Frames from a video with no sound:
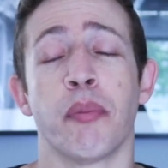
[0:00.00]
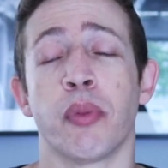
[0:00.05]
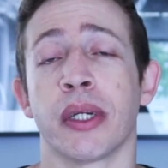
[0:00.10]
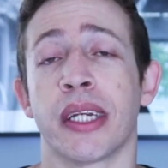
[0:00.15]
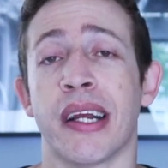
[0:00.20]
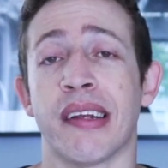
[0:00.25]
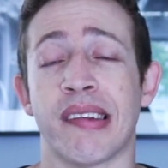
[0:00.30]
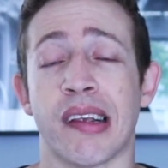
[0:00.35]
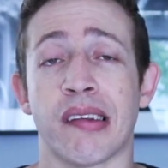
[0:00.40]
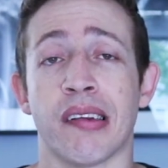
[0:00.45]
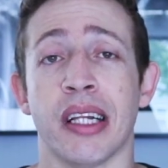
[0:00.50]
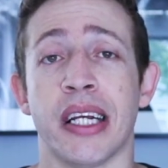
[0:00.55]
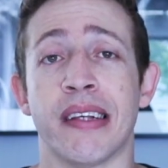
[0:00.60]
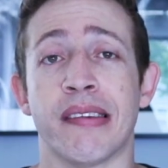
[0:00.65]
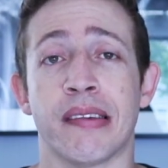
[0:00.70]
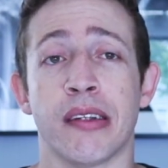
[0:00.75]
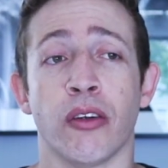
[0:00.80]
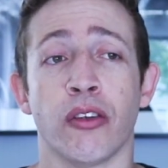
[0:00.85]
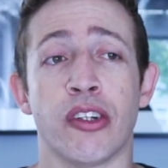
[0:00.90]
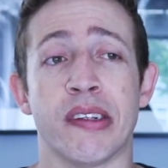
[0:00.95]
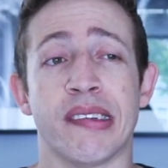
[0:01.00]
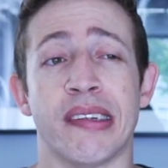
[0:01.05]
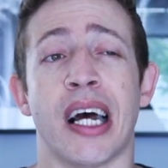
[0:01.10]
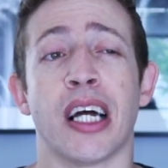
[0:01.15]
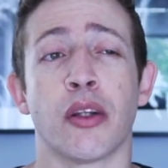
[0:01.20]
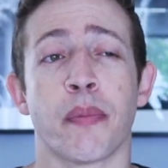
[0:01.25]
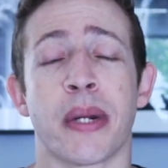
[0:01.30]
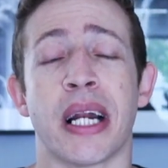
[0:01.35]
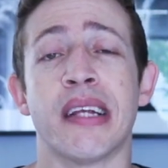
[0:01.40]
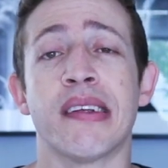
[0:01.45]
Porque essas leis são de
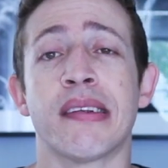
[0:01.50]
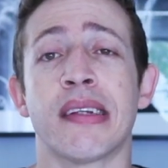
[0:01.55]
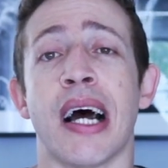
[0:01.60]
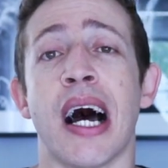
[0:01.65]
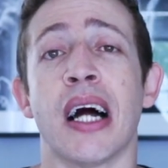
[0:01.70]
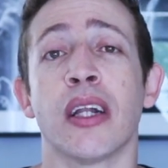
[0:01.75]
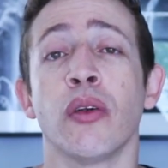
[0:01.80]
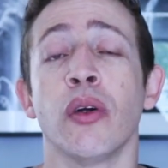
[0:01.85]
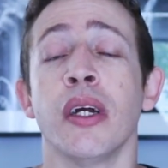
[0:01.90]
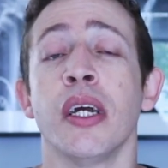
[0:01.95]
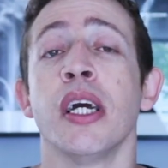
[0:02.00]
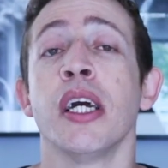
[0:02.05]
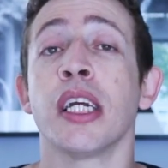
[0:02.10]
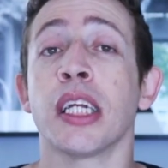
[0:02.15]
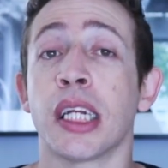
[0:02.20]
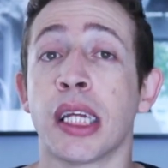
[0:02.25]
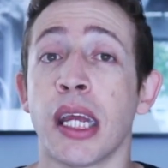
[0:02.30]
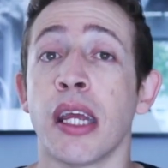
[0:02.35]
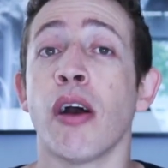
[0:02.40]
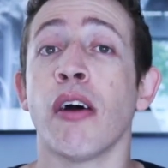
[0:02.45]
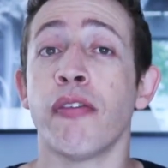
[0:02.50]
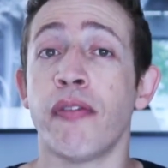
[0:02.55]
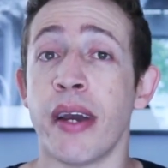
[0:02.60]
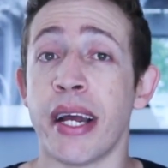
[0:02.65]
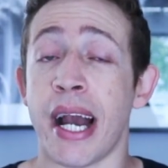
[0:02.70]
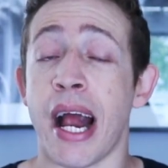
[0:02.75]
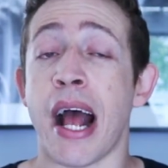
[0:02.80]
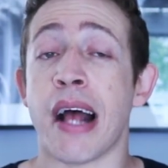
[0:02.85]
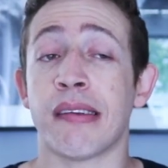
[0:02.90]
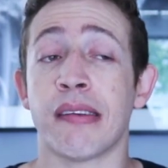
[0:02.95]
estado para estado, que
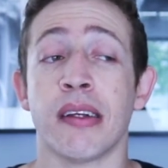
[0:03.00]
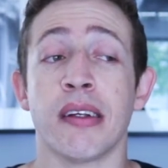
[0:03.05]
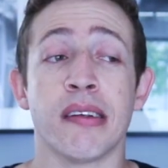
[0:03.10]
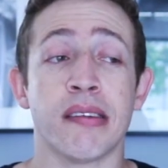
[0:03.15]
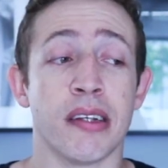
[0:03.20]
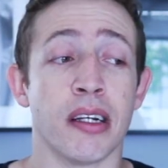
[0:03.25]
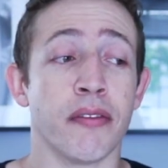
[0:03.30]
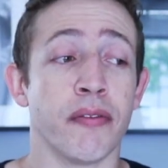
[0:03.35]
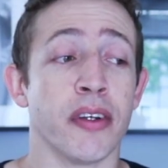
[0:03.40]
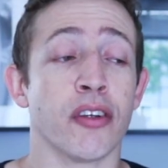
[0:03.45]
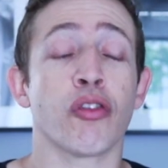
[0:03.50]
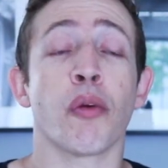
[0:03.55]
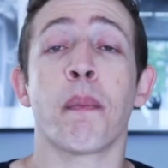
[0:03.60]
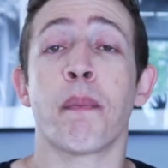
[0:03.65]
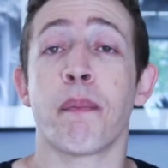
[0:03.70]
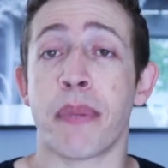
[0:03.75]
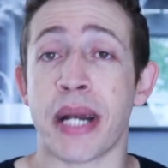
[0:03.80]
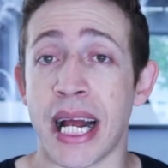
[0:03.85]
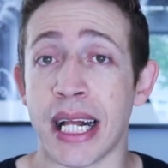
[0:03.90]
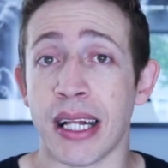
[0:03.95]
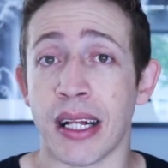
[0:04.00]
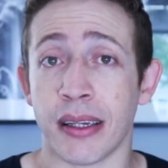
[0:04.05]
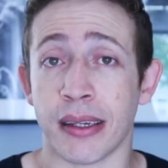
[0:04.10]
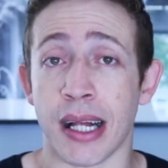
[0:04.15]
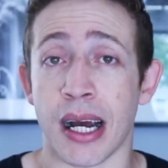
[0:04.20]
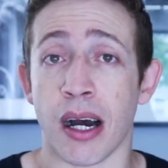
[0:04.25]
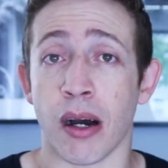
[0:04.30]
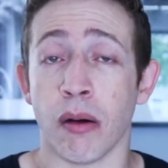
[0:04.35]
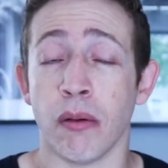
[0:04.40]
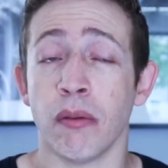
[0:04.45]
oferecem serviço
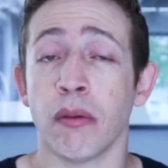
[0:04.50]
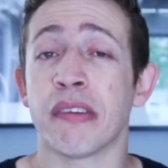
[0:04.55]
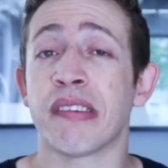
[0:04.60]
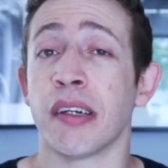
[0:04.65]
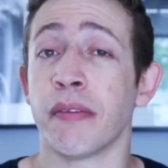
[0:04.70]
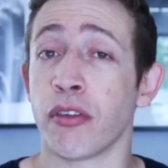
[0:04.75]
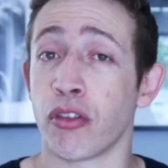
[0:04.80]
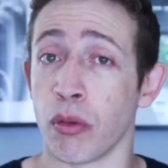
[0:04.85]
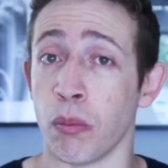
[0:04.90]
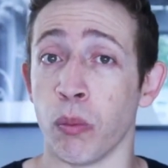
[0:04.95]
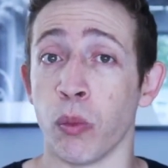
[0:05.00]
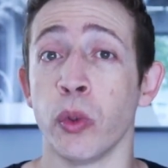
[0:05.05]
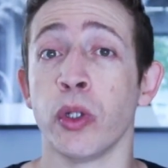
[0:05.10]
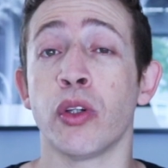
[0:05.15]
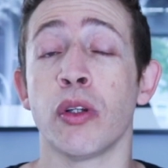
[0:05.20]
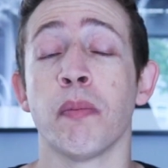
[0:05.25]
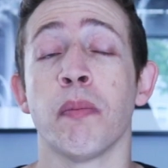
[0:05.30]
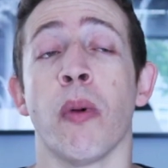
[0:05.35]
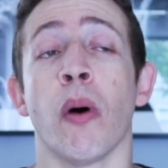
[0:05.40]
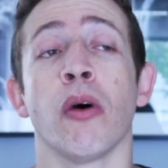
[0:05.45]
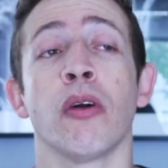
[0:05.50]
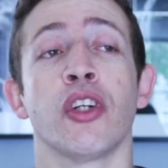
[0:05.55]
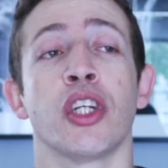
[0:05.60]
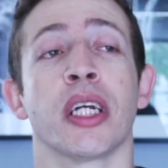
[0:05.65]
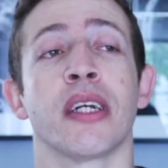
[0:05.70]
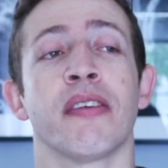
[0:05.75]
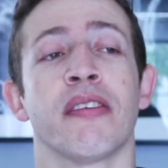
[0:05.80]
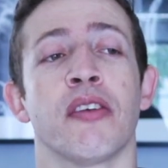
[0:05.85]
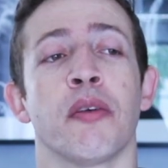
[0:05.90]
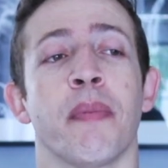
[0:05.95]
pré-natal, serviço muito bom,
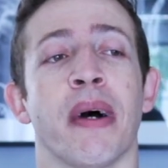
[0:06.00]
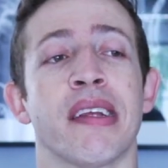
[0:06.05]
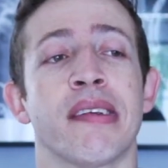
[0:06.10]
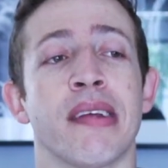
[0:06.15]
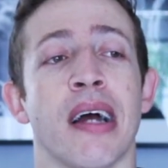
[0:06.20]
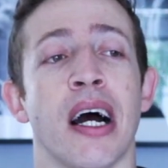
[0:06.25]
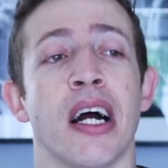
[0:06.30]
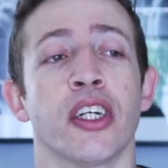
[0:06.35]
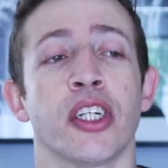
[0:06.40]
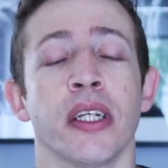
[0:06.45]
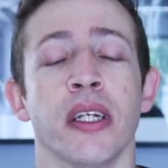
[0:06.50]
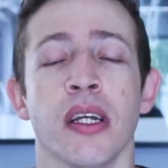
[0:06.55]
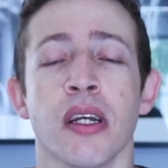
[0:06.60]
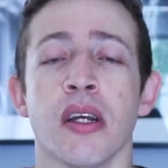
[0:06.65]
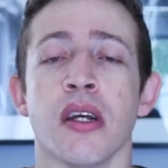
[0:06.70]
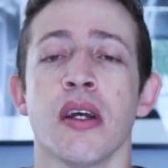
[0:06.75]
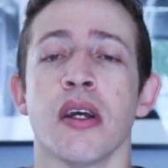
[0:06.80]
diga-se de passagem,